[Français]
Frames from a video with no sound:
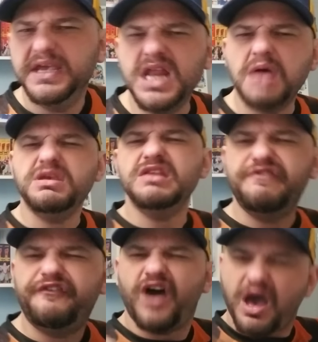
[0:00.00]
Il a mis une
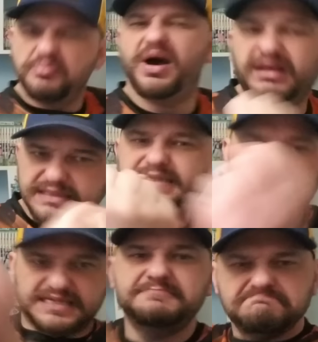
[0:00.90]

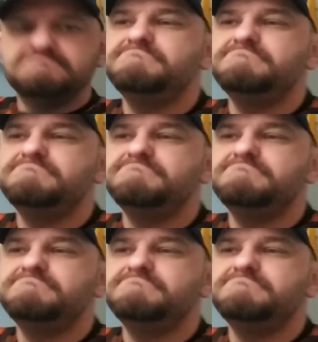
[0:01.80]
frappasse.